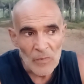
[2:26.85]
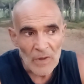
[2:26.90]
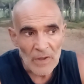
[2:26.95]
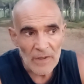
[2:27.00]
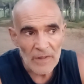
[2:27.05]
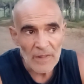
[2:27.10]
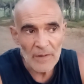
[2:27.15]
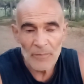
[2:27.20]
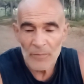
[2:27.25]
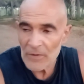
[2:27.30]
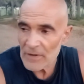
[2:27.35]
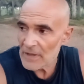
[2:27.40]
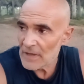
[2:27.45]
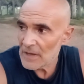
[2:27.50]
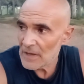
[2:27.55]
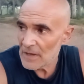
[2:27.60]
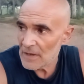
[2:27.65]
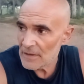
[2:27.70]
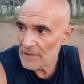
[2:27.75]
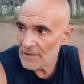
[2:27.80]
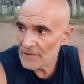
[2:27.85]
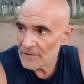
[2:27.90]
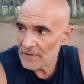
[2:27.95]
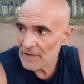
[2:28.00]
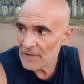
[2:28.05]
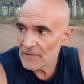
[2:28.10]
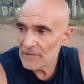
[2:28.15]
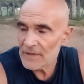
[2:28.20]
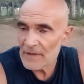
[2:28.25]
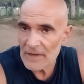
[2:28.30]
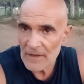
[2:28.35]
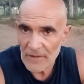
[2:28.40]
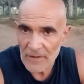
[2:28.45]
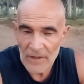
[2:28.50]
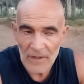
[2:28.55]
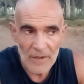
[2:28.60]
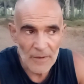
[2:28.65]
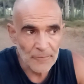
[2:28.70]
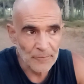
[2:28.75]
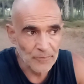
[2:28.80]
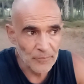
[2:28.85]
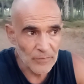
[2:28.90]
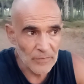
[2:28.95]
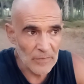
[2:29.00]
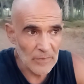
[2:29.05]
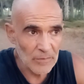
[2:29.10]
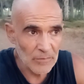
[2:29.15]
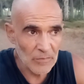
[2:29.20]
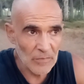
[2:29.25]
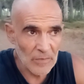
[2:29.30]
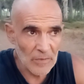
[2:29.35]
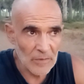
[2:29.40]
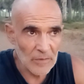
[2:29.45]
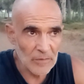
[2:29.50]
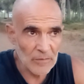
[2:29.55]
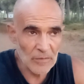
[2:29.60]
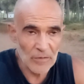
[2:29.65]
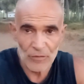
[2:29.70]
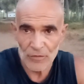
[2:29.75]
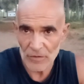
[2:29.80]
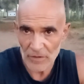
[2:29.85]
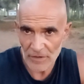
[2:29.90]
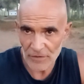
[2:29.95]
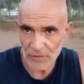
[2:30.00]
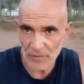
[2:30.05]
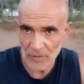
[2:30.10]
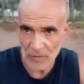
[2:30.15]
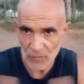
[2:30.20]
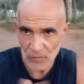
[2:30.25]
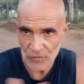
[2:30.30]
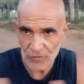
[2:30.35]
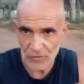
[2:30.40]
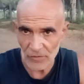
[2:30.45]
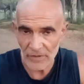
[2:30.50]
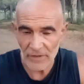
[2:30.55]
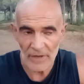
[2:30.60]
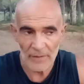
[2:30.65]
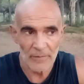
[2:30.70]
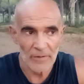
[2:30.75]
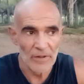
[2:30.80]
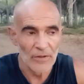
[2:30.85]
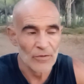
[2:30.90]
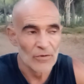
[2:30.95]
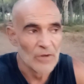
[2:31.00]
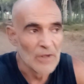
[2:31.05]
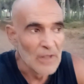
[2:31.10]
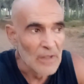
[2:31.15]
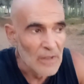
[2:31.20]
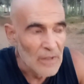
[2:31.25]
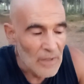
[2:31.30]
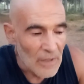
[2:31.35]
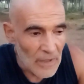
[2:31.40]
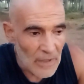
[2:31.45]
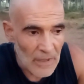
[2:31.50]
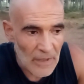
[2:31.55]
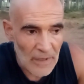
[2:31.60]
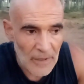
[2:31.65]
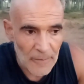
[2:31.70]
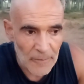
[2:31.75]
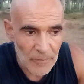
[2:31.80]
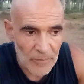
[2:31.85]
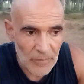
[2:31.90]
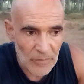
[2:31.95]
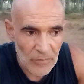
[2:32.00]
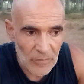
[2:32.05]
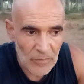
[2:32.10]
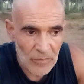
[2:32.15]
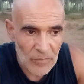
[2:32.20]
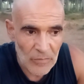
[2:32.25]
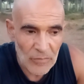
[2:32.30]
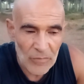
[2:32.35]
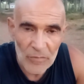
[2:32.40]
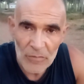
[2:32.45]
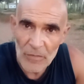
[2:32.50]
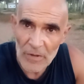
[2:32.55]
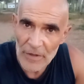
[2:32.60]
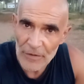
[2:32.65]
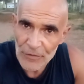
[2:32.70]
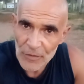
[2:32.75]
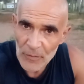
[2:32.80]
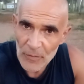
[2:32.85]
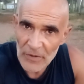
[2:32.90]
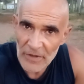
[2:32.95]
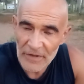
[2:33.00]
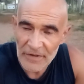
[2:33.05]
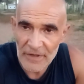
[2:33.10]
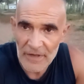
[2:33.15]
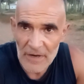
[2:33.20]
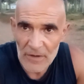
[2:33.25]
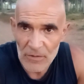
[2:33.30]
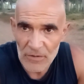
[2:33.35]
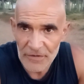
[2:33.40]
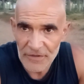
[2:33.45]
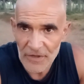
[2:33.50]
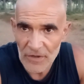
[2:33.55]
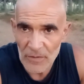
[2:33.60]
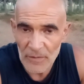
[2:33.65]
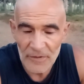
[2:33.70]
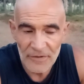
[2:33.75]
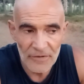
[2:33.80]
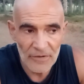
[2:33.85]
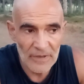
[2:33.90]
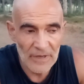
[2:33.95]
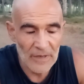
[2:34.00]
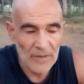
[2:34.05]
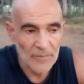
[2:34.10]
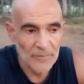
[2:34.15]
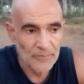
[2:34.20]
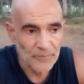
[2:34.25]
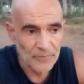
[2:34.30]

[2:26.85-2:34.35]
Y después, el día siguiente, le dije, estoy resumiendo mucho, eh, rapidito, eh, mm, esto puede ser algo psicomocional,